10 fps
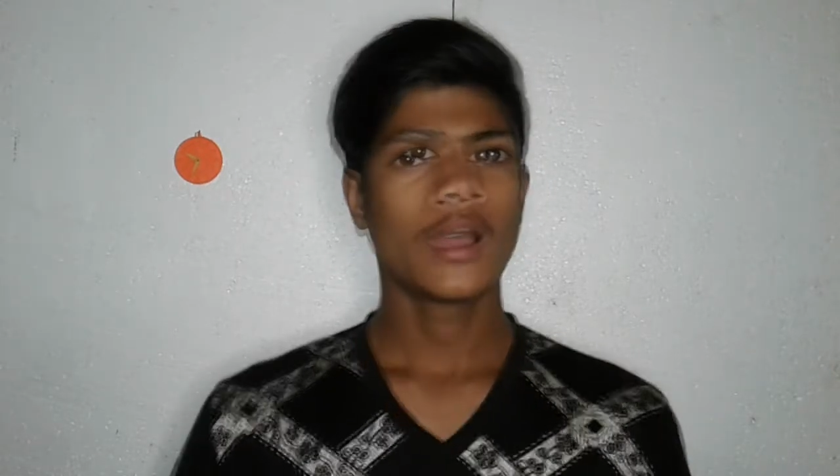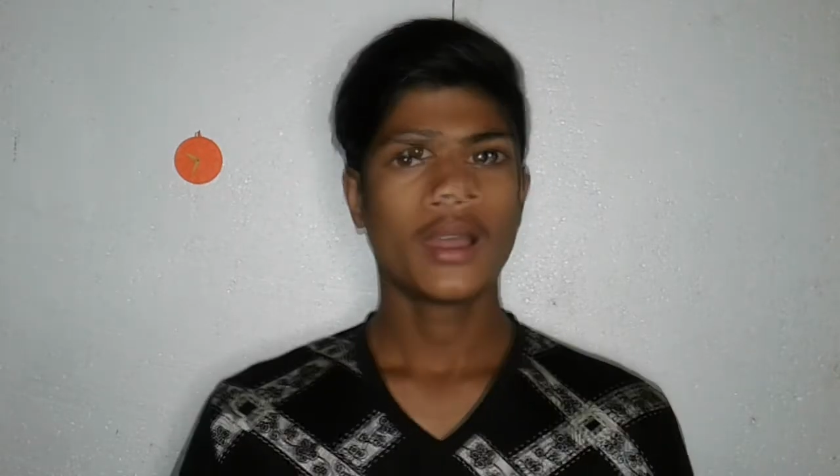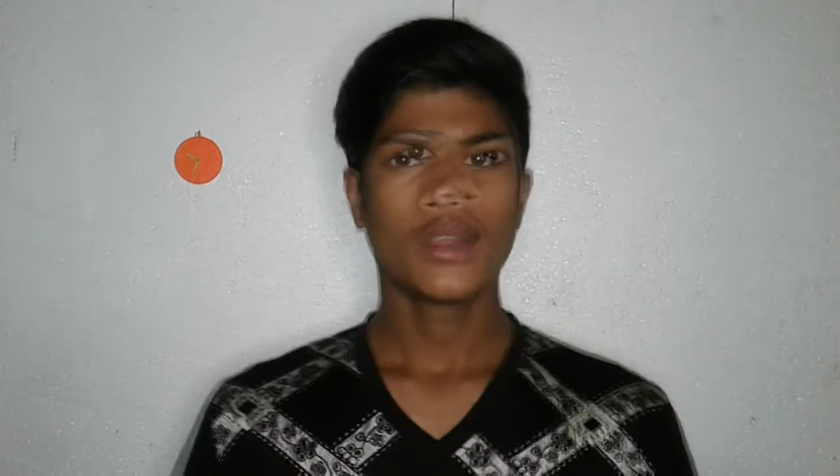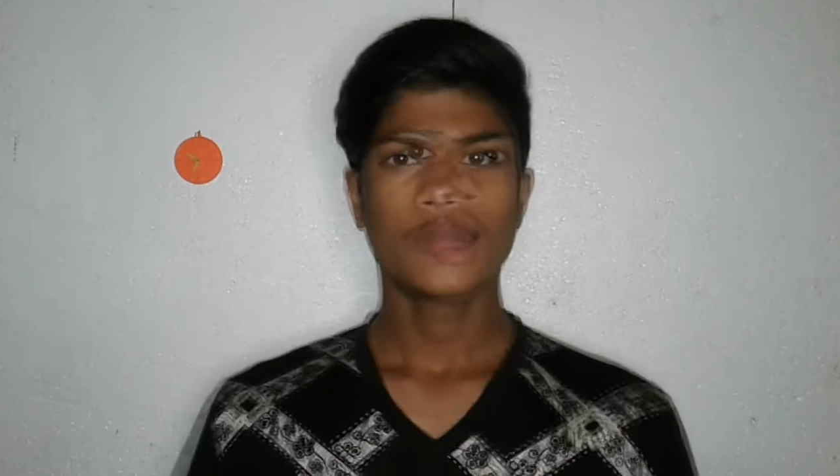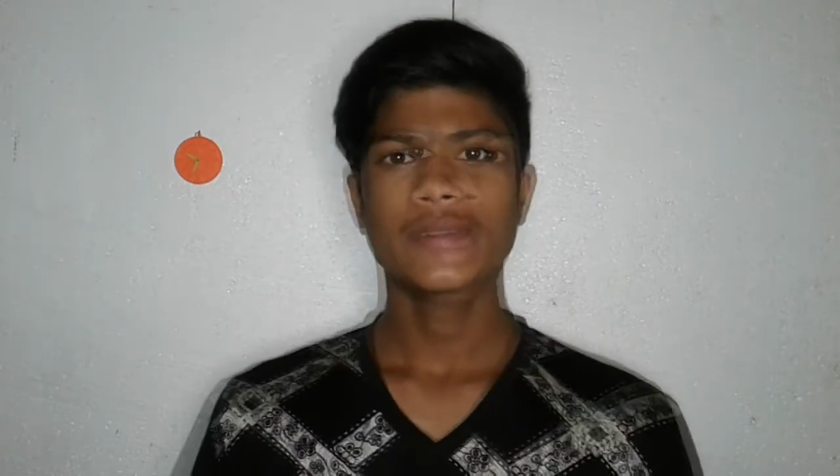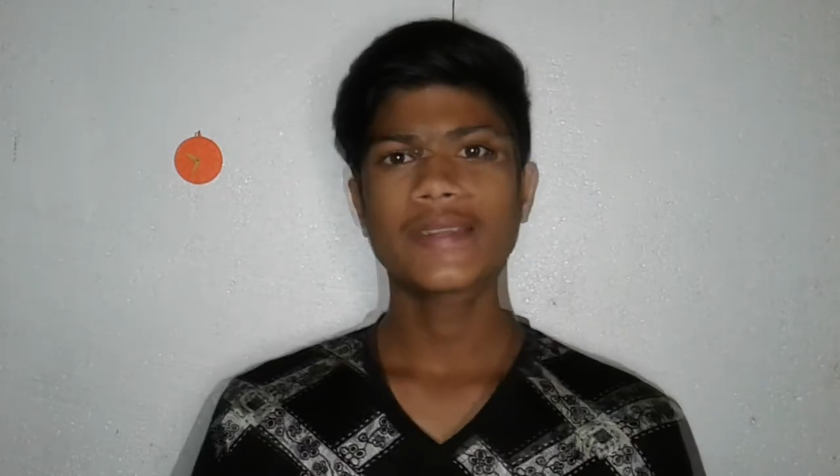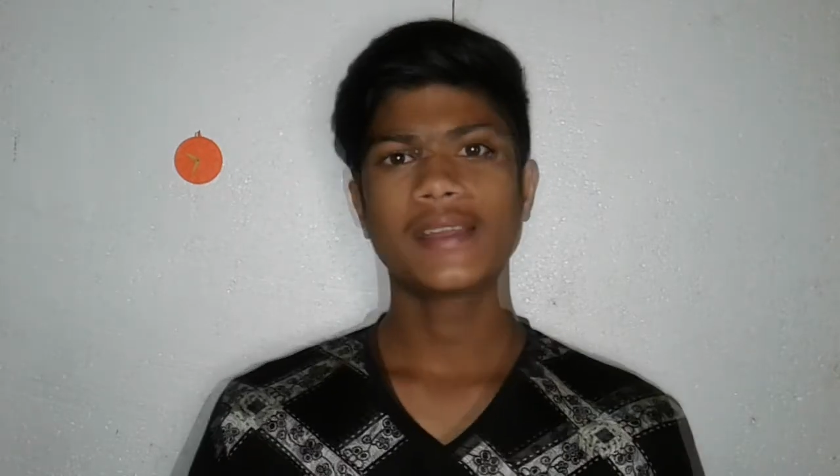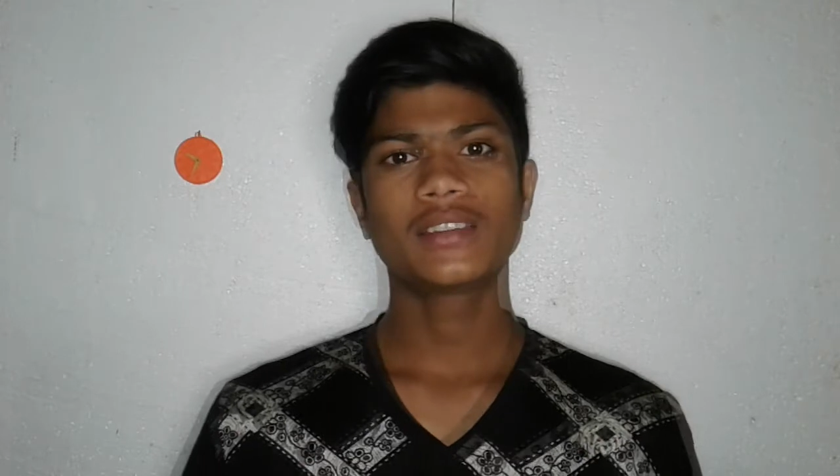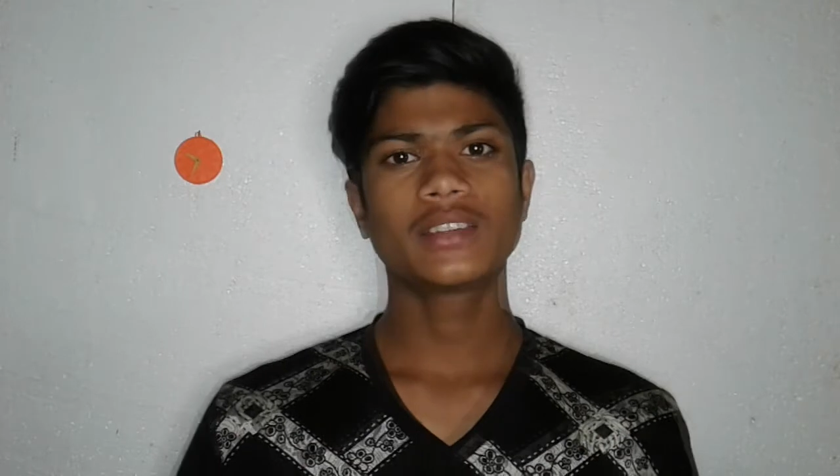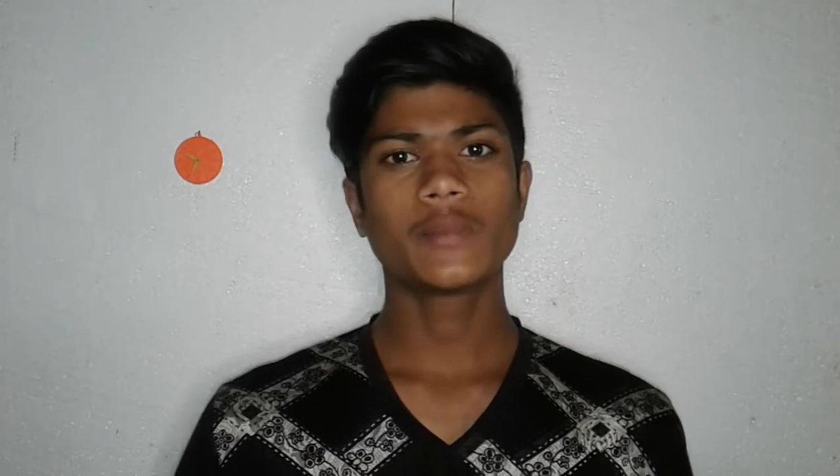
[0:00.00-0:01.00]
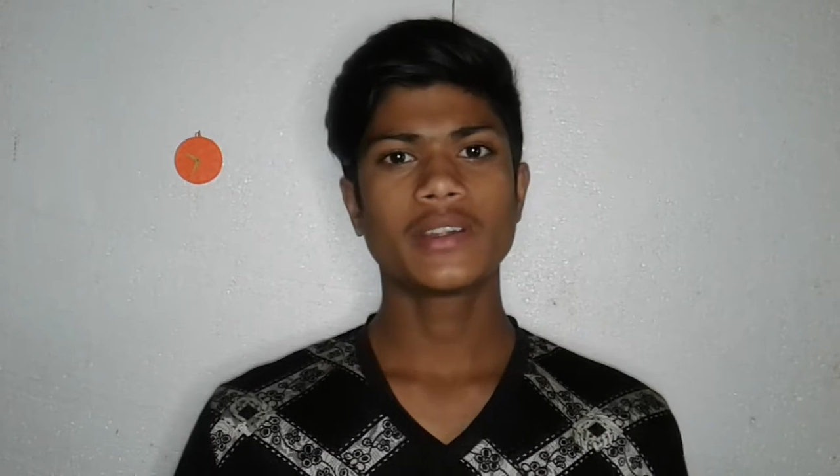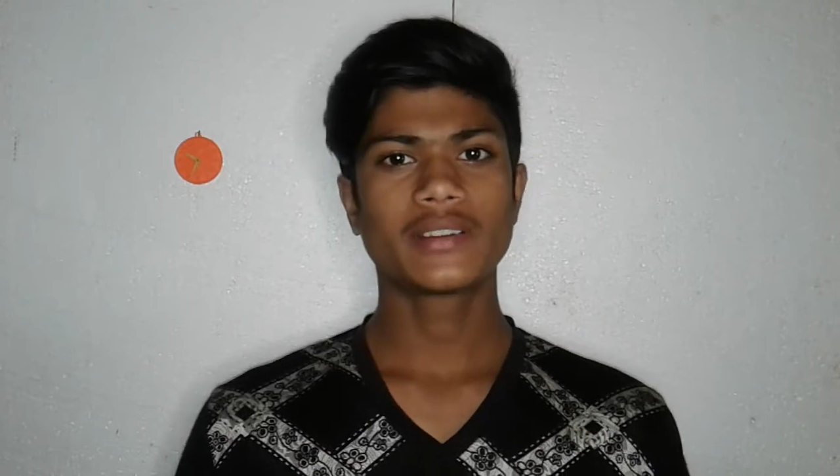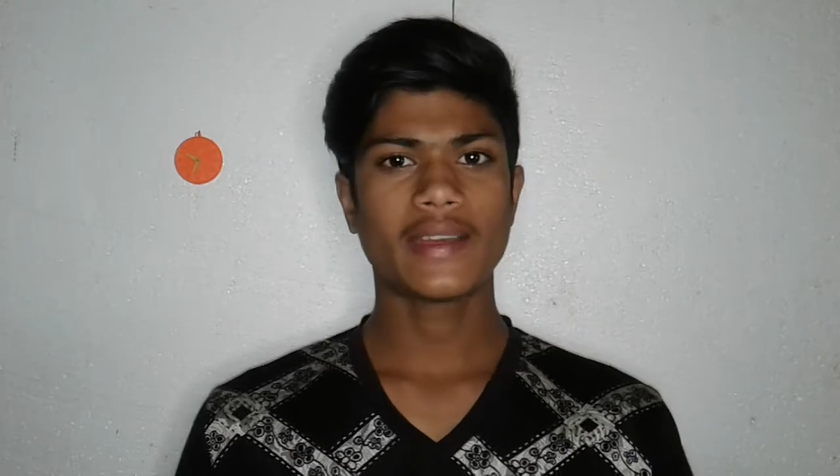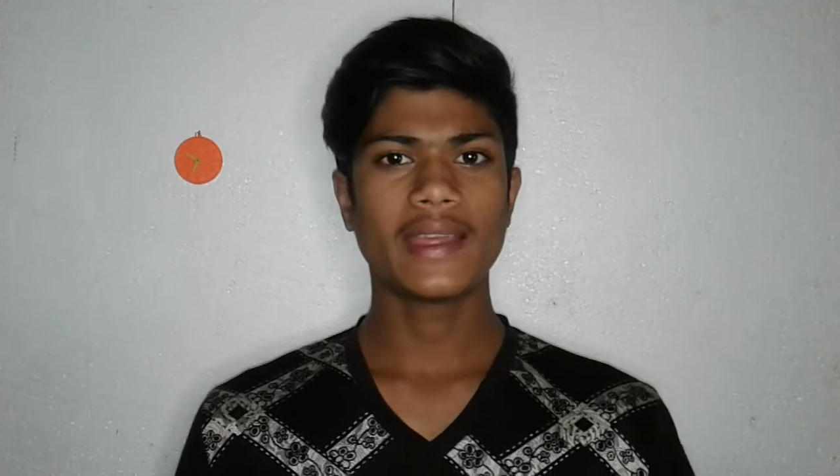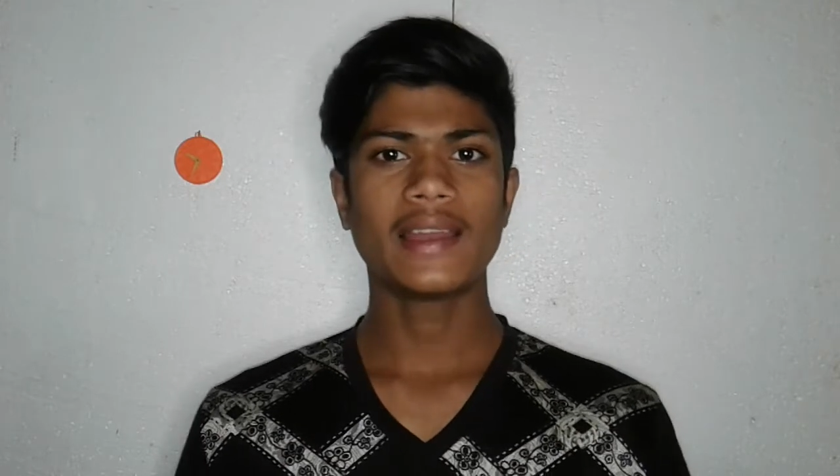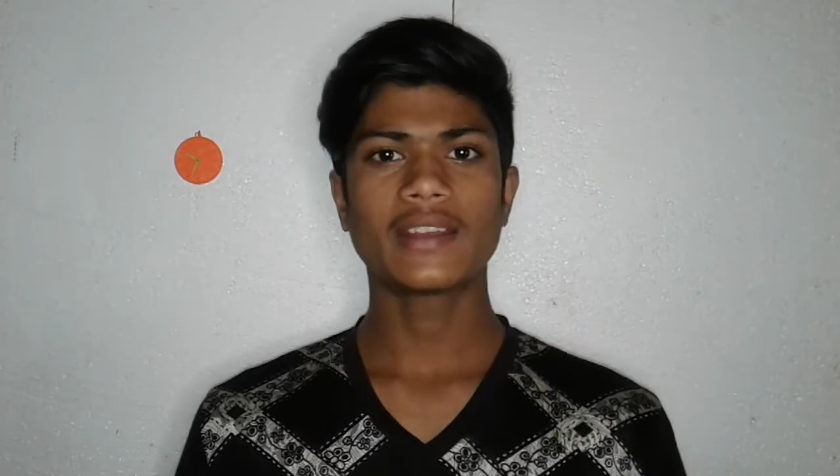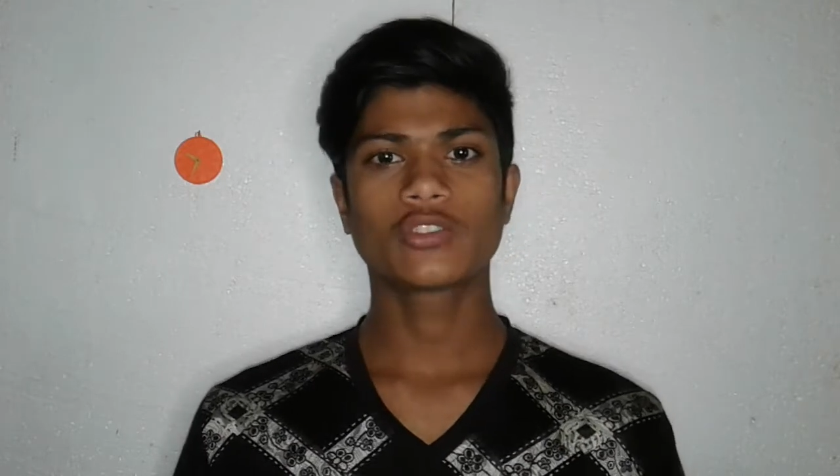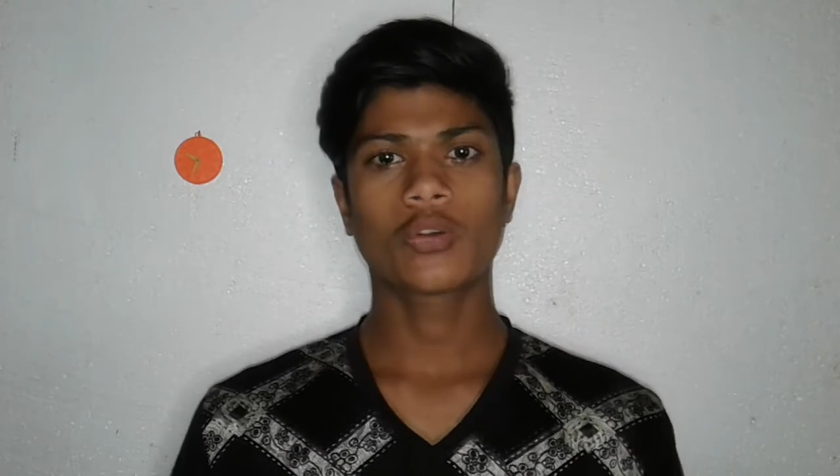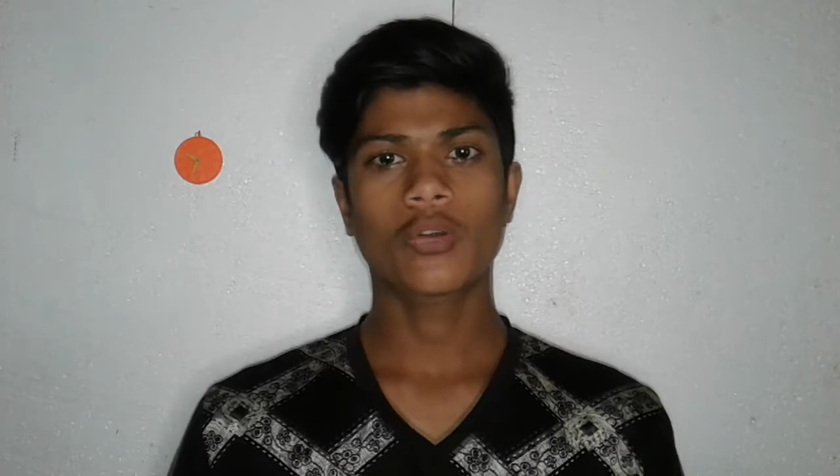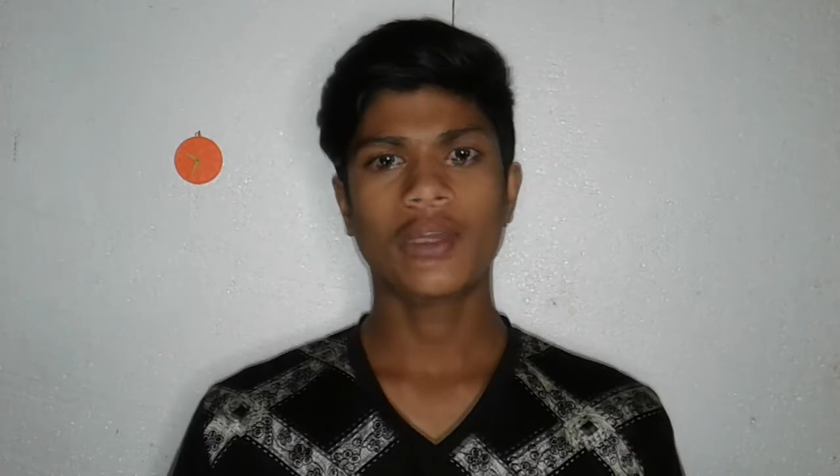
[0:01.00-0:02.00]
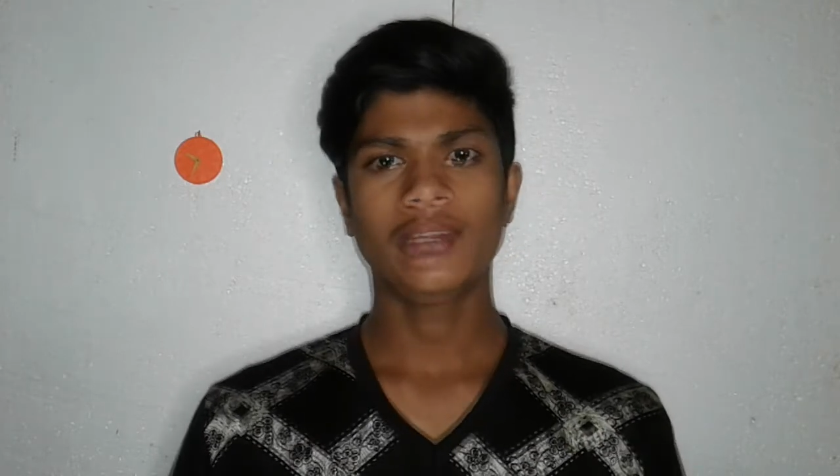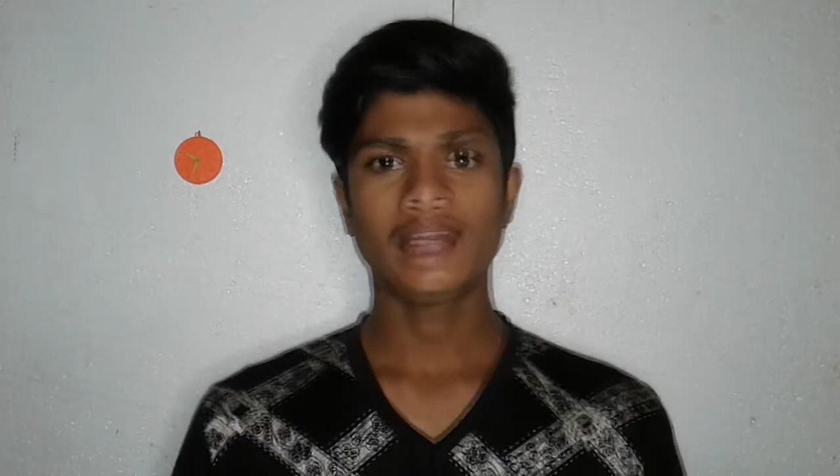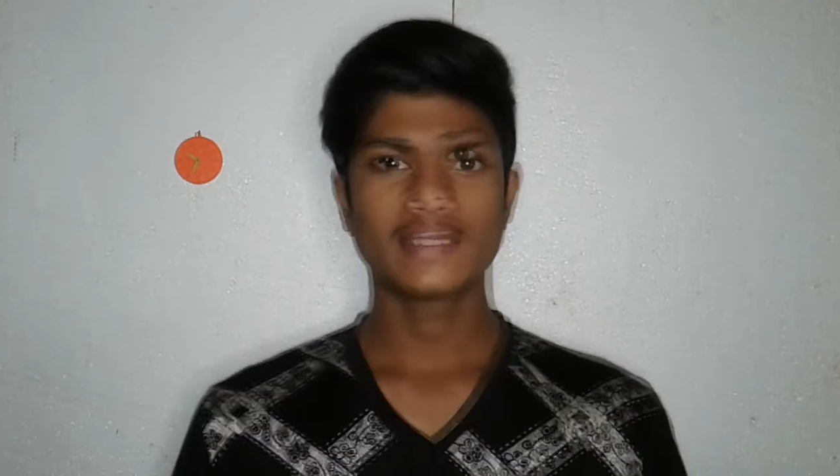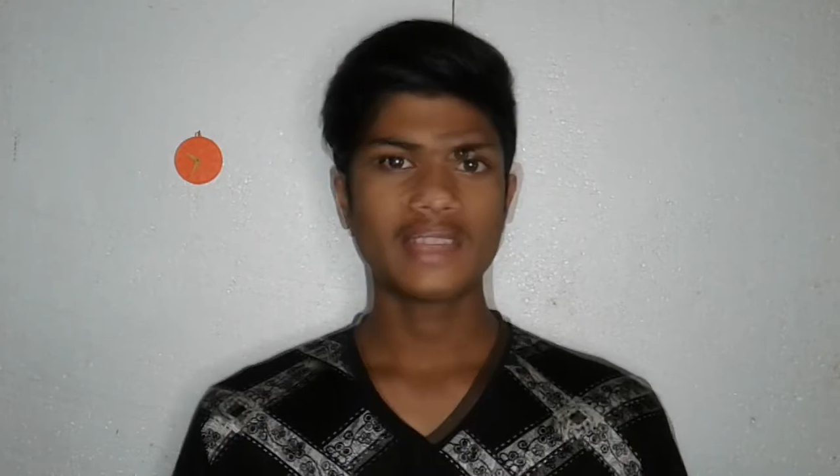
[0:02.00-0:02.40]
কারণ আপনার চ্যানেলে যদি আপনি ট্রেইলার যোগ করেন তাহলে